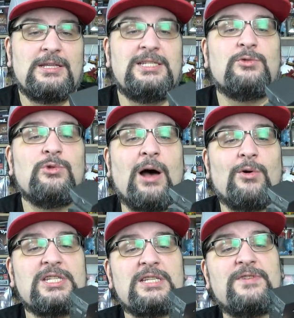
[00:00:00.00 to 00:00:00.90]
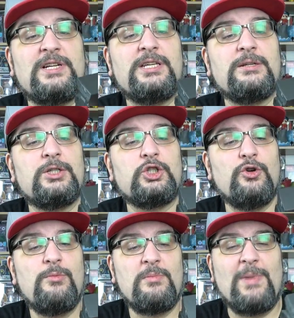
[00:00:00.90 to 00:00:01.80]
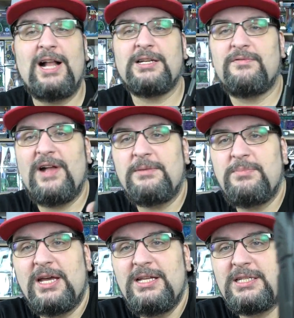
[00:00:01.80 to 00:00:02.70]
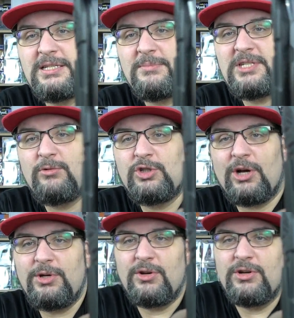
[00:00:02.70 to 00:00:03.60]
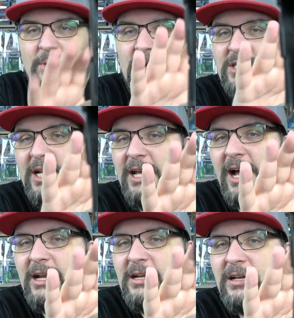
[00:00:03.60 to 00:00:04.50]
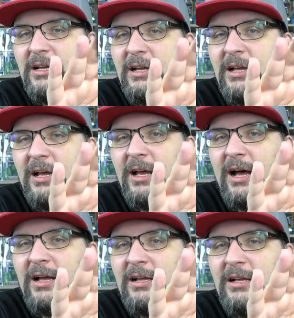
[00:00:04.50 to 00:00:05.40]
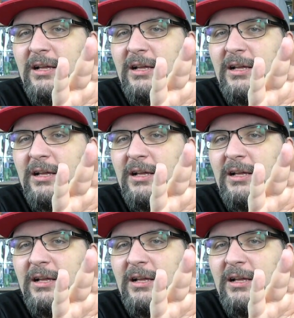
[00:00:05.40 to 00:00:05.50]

sieht gut aus, ist wirklich schön bemalt, gefällt mir insgesamt sehr gut. Schaut ihn euch nochmal aus der Nähe an. Ja.